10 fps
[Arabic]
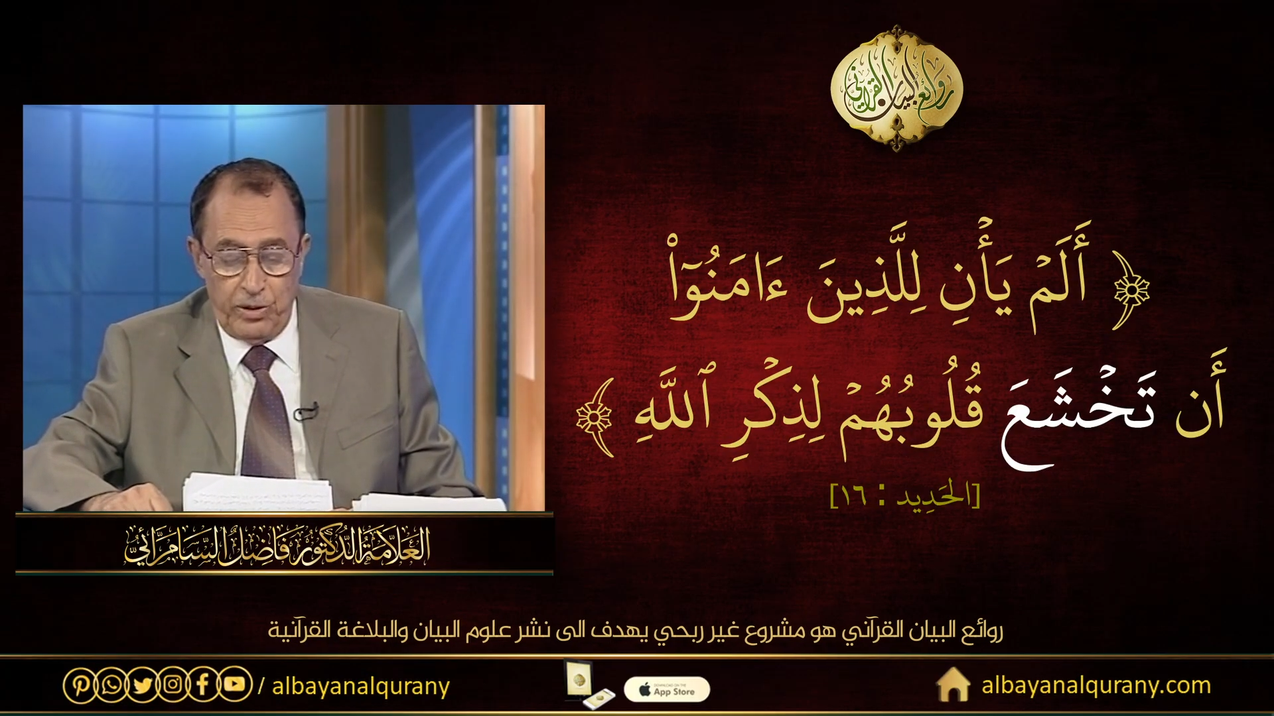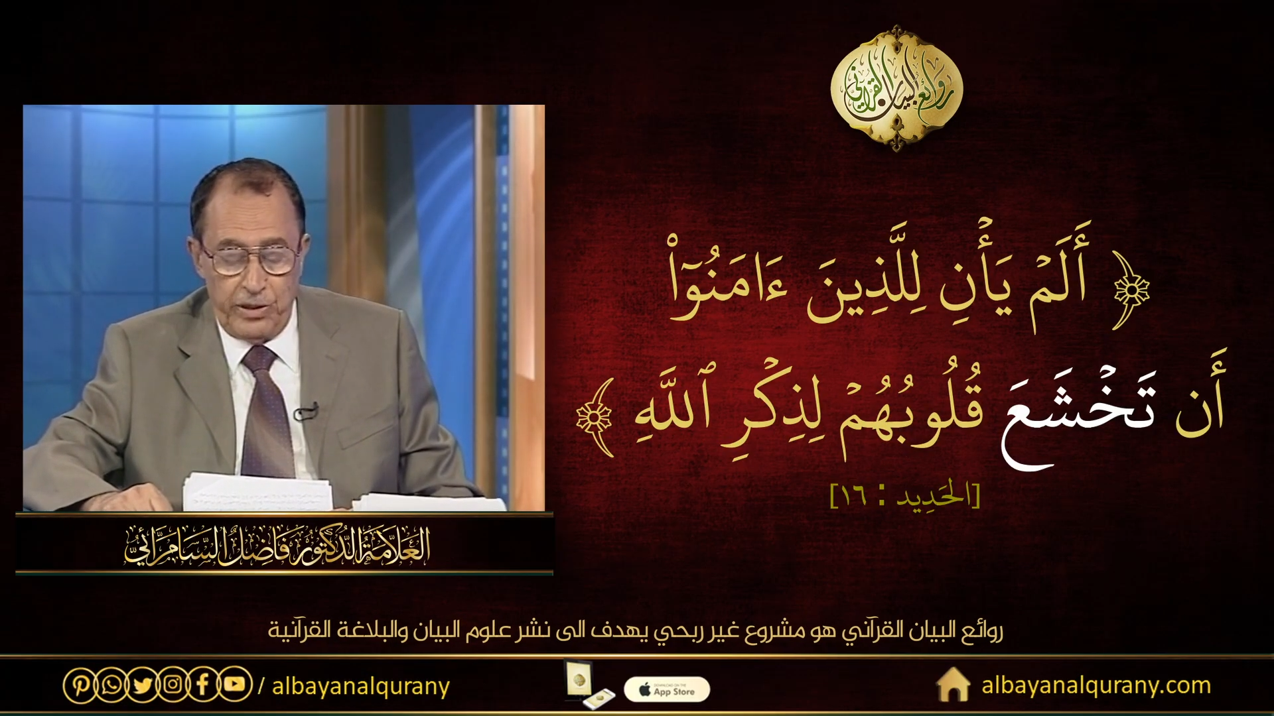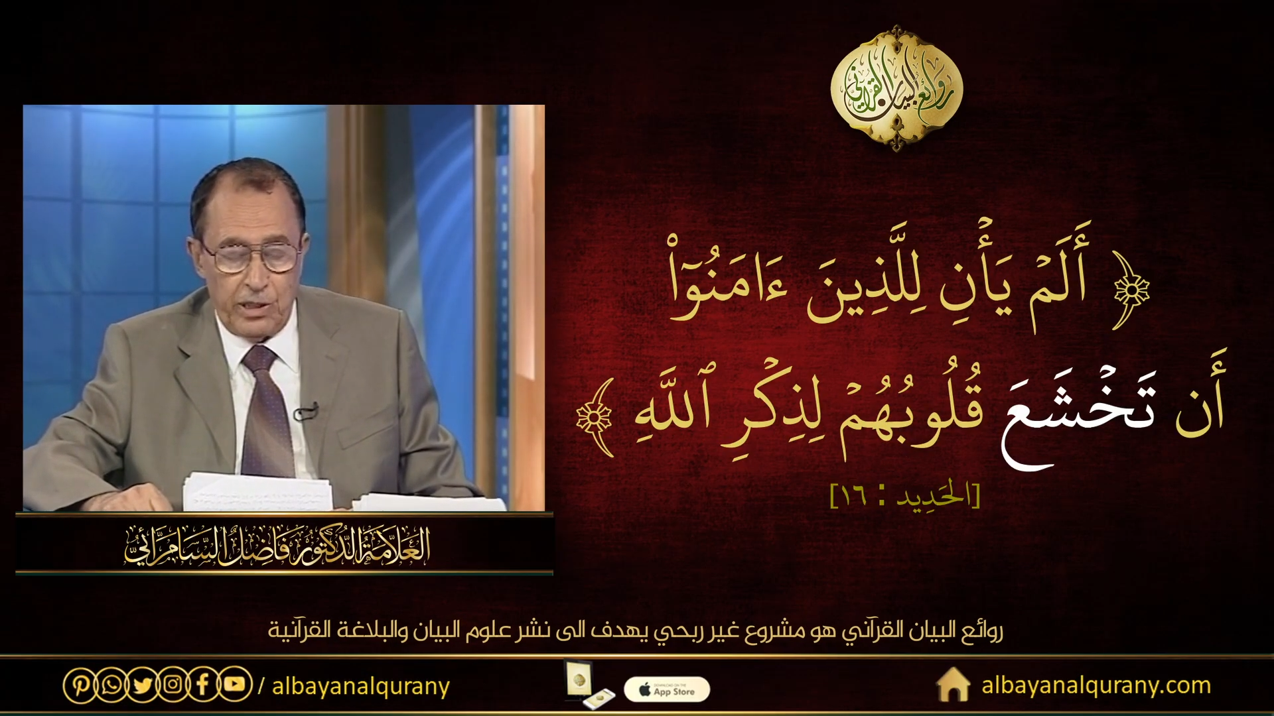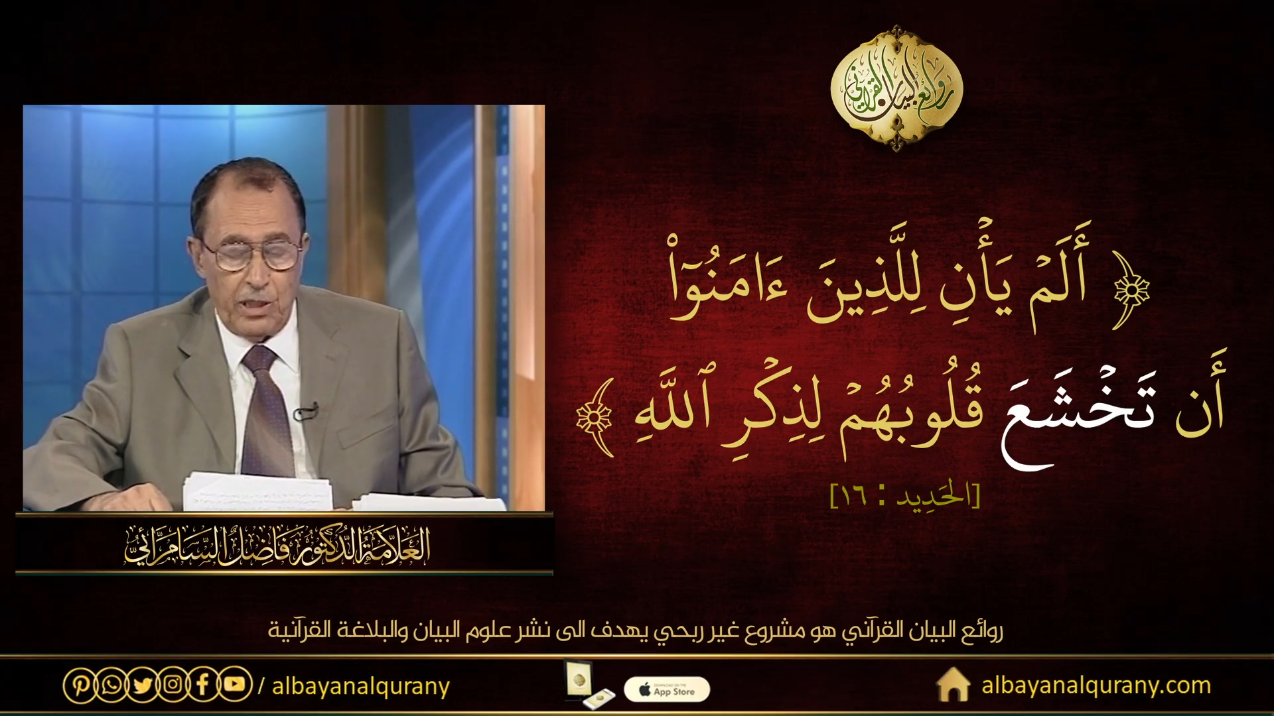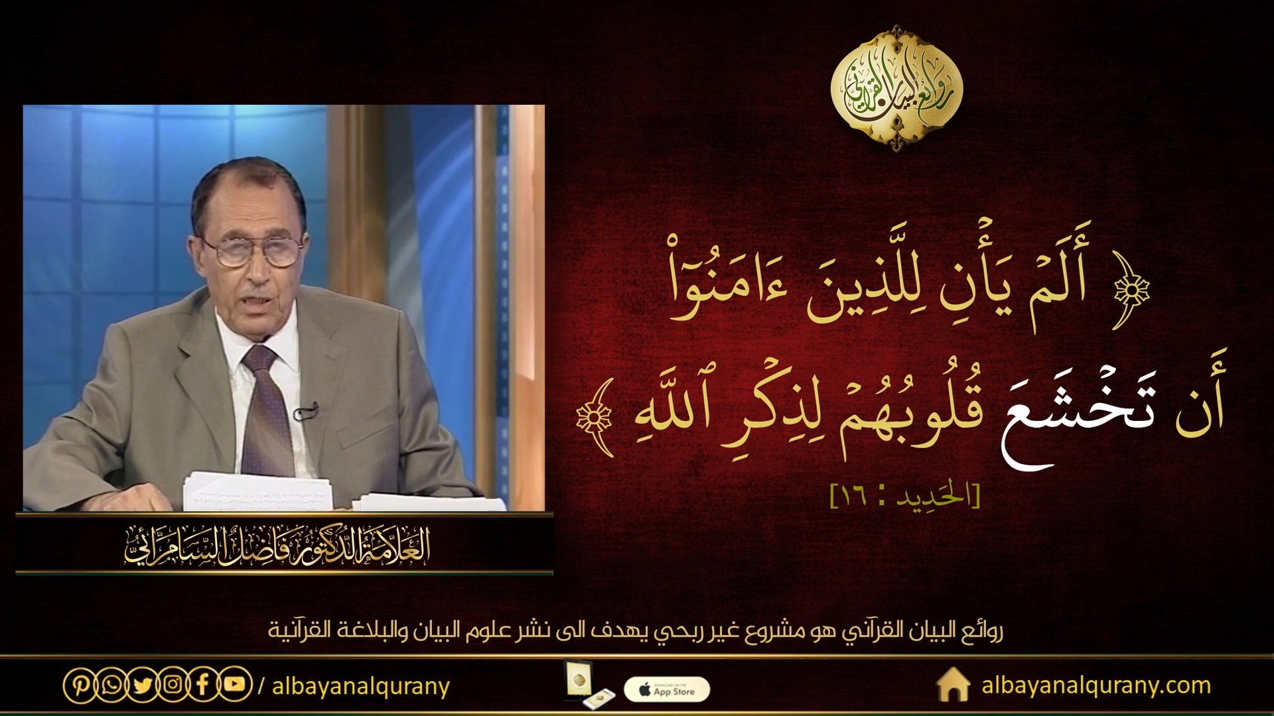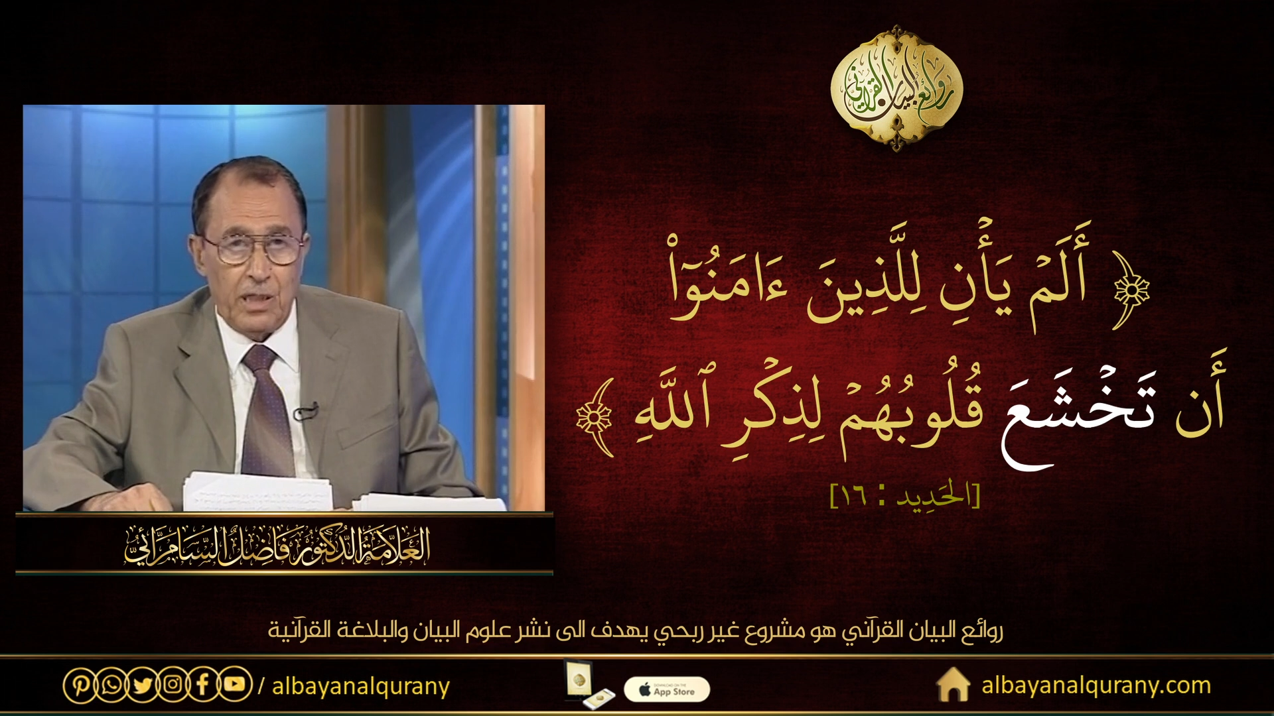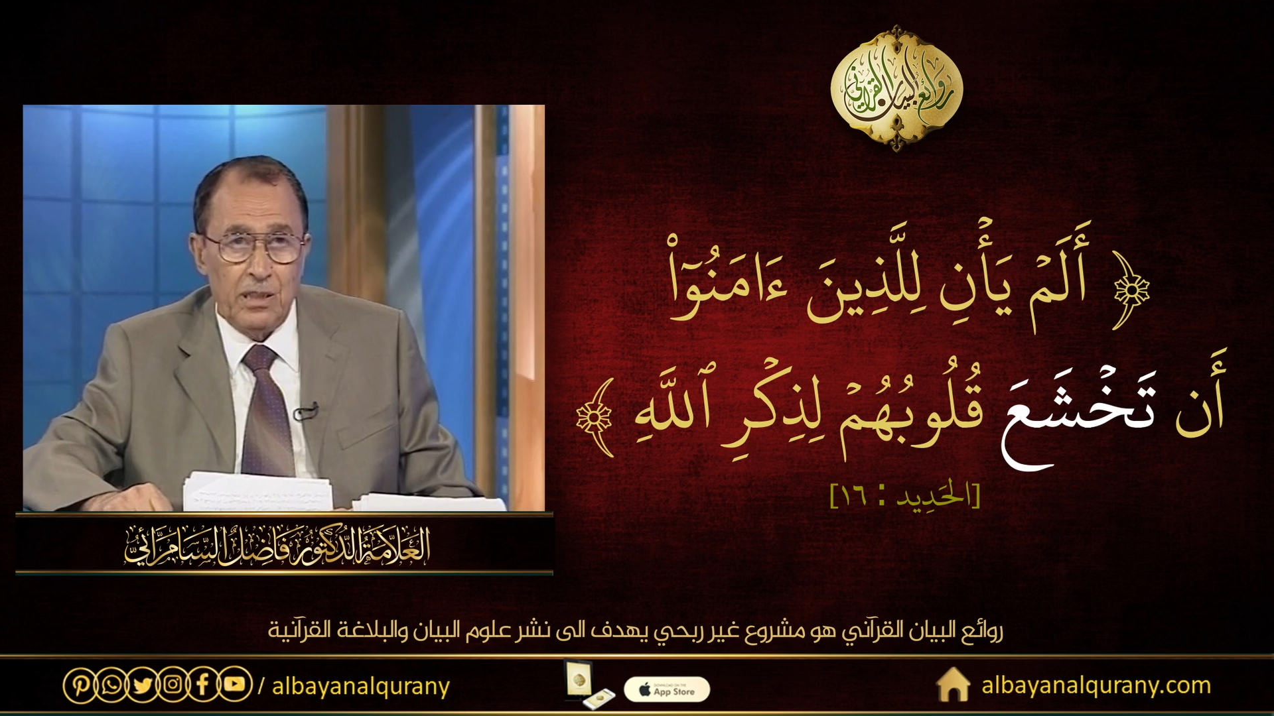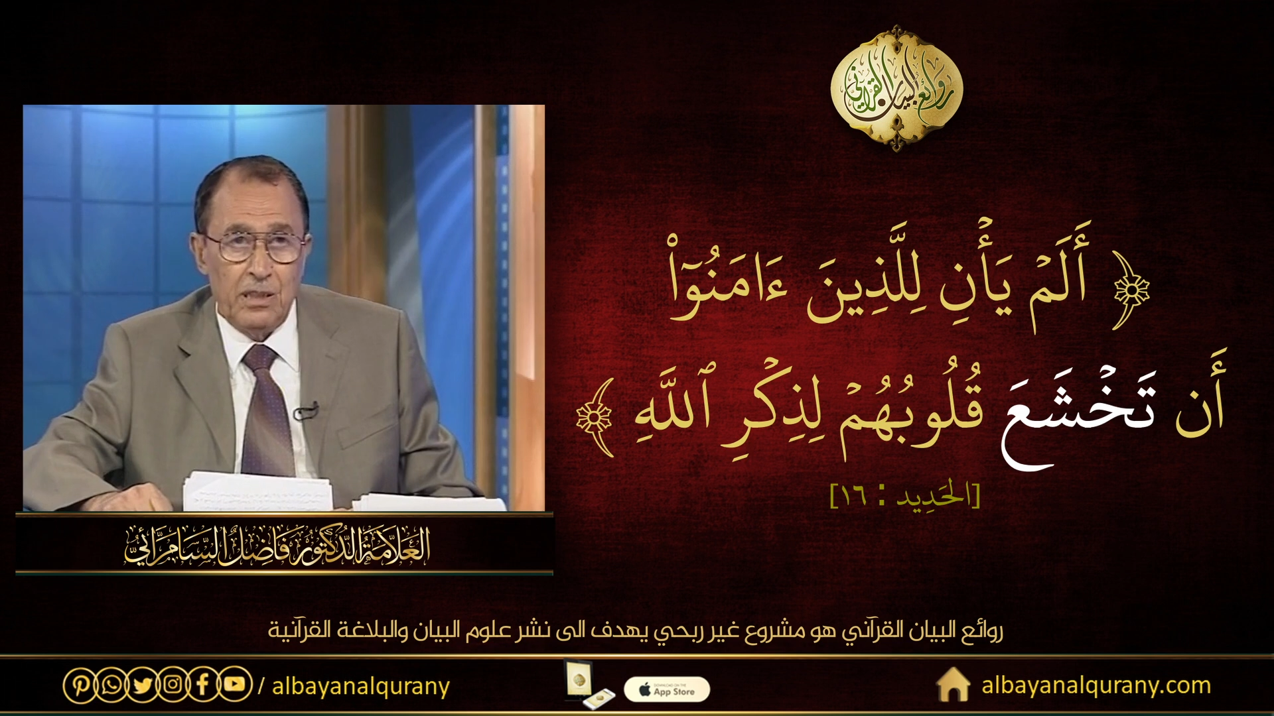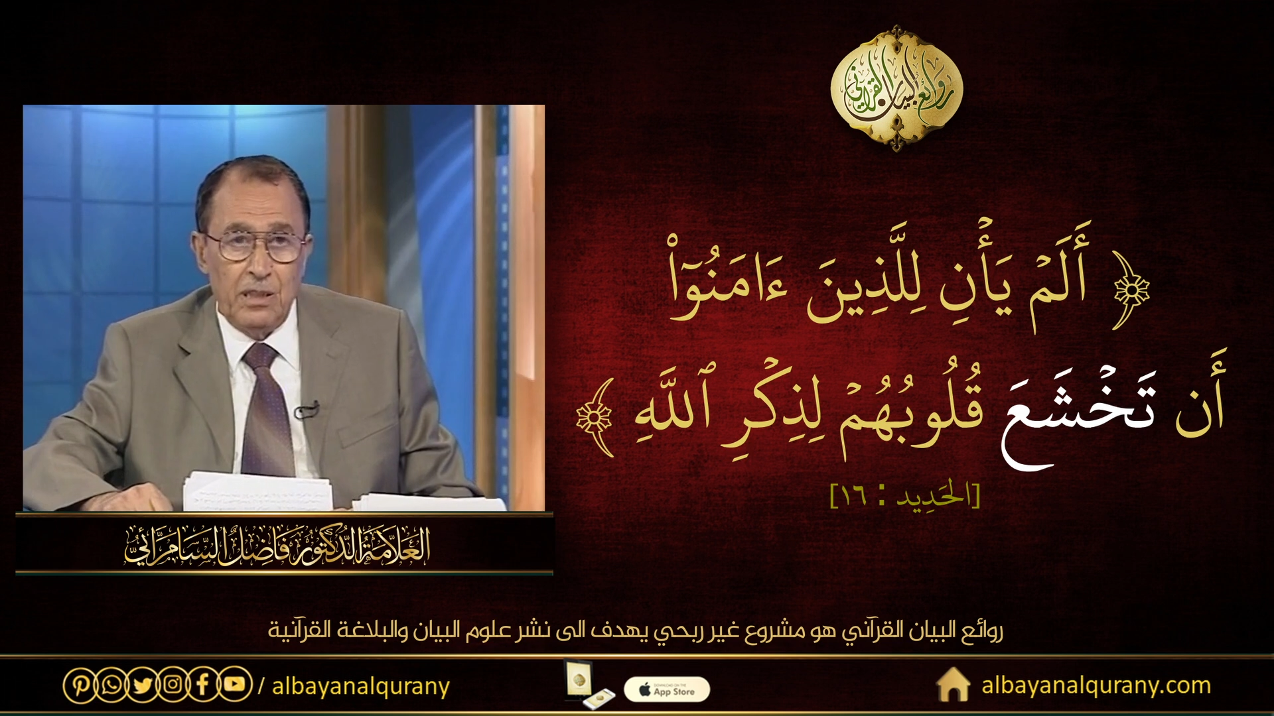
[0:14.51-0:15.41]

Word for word: لذكر الله